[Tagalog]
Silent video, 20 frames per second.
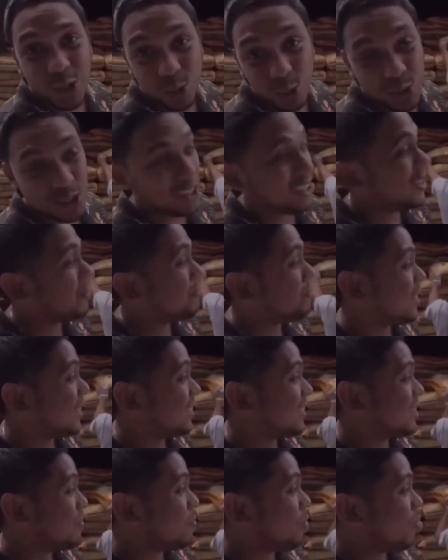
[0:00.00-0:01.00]
QC.
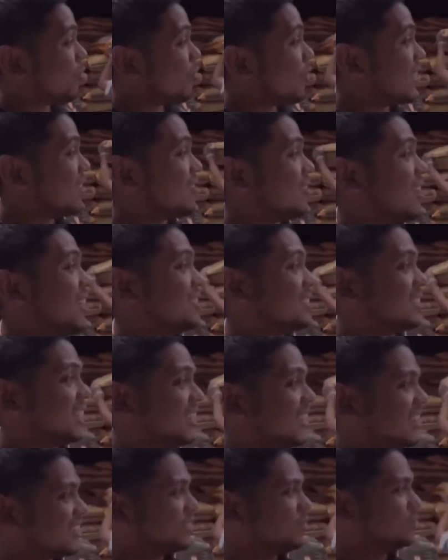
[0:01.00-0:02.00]
Ipakita mo kung gaano
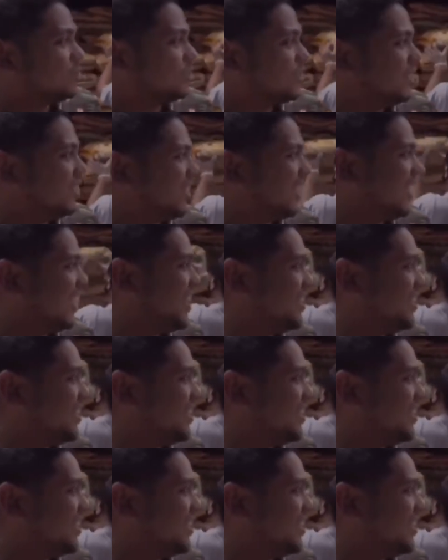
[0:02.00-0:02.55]
kaastig ang QC.